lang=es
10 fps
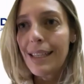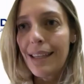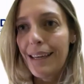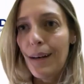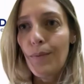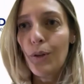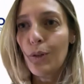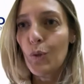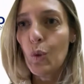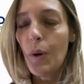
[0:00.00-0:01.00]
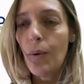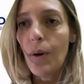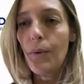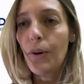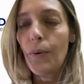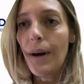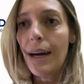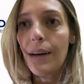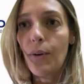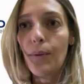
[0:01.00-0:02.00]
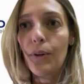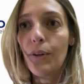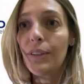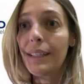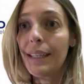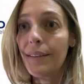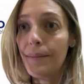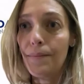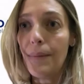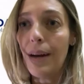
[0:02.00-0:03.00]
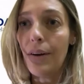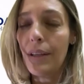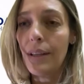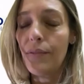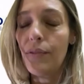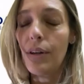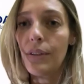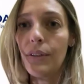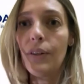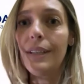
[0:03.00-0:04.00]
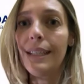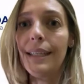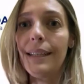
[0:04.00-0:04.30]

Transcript: de que el bono suba o el bono baja o el bono esté en, valores de default o no, y tiene